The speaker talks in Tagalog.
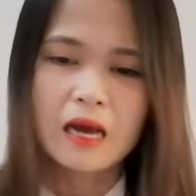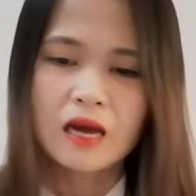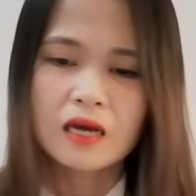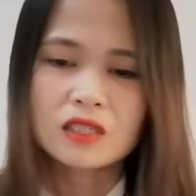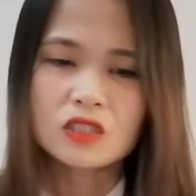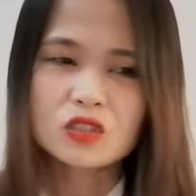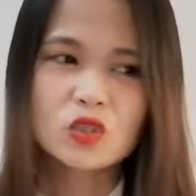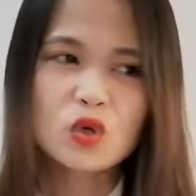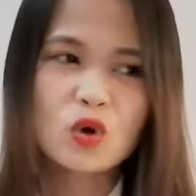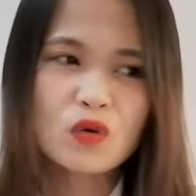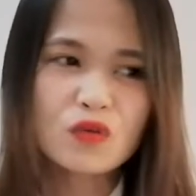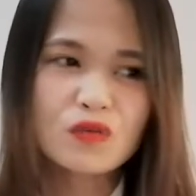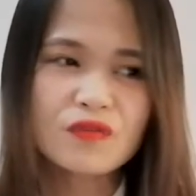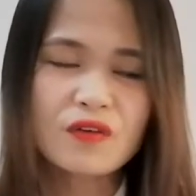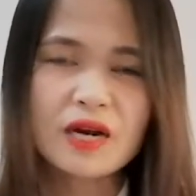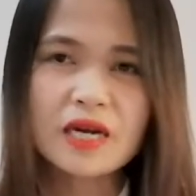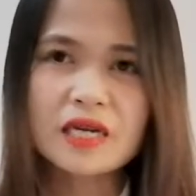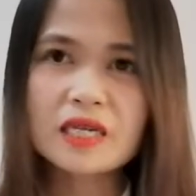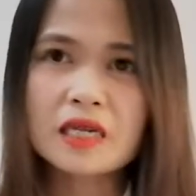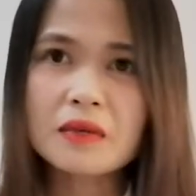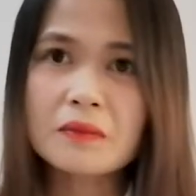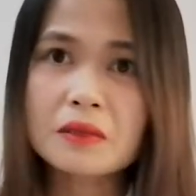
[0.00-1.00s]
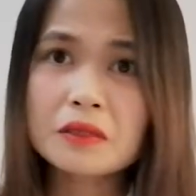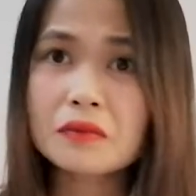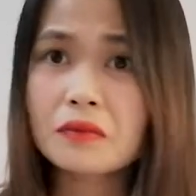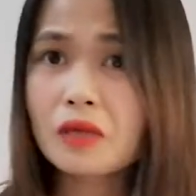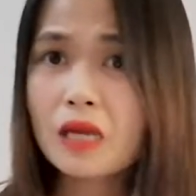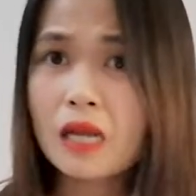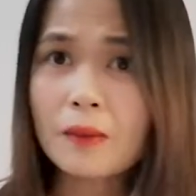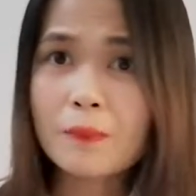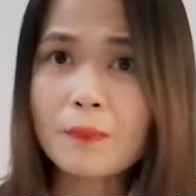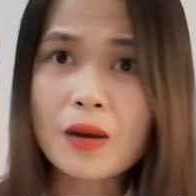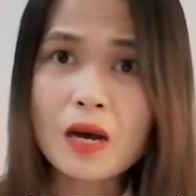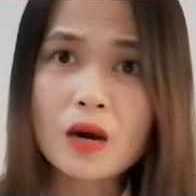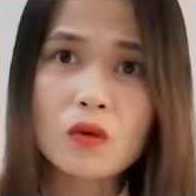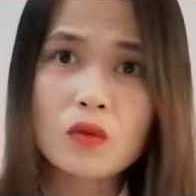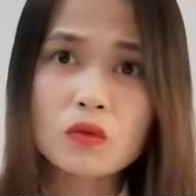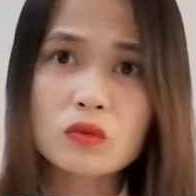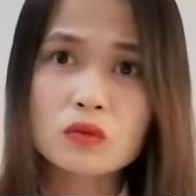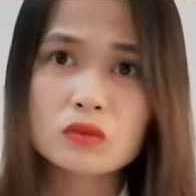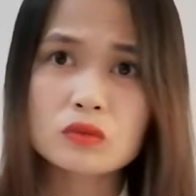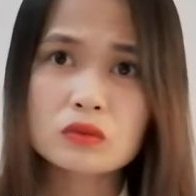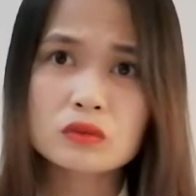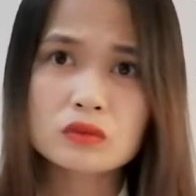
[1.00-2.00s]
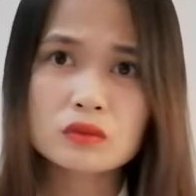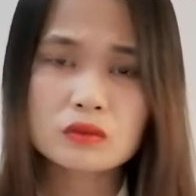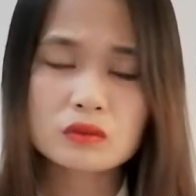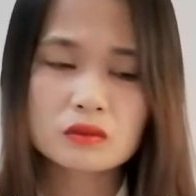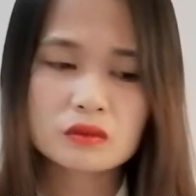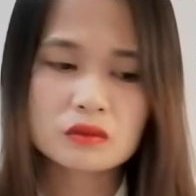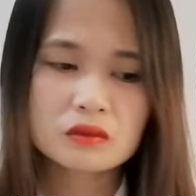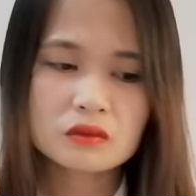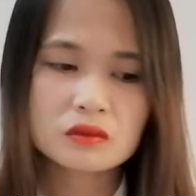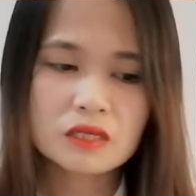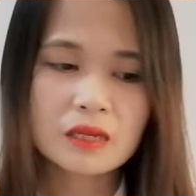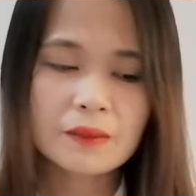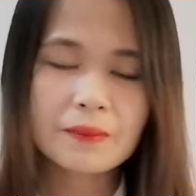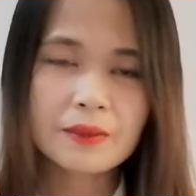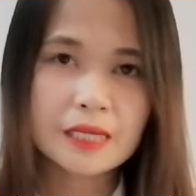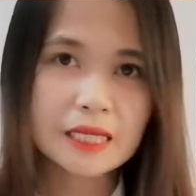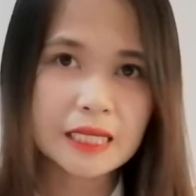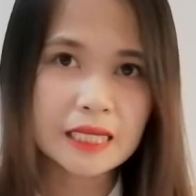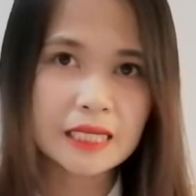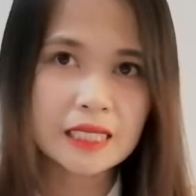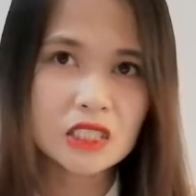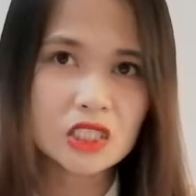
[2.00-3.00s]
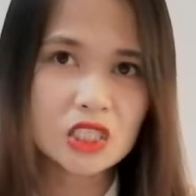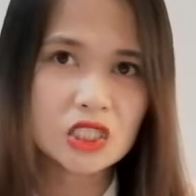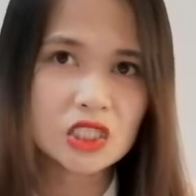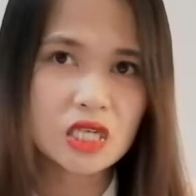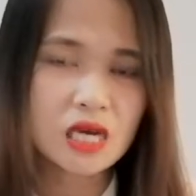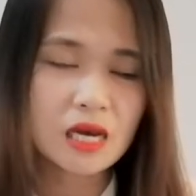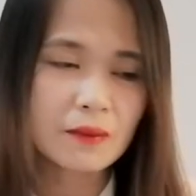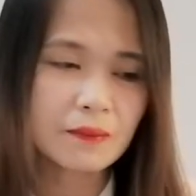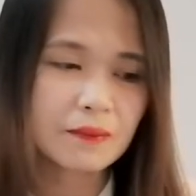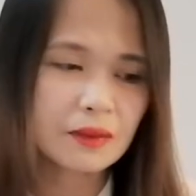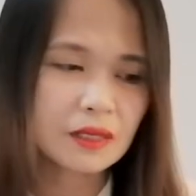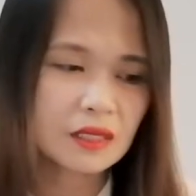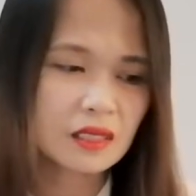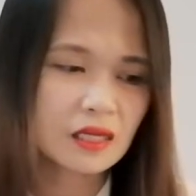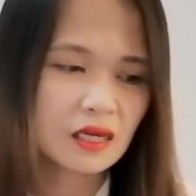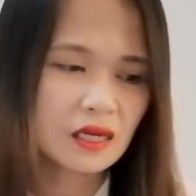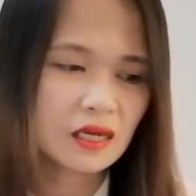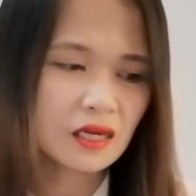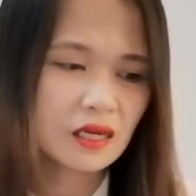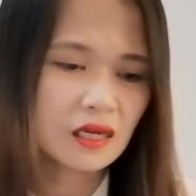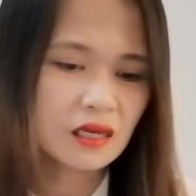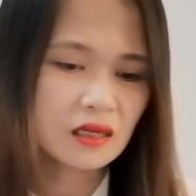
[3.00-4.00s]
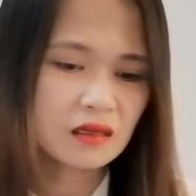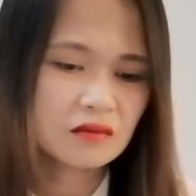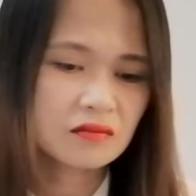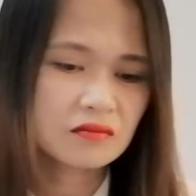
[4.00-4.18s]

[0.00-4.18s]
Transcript: So far naman, wala pa akong nabili sa Shopee na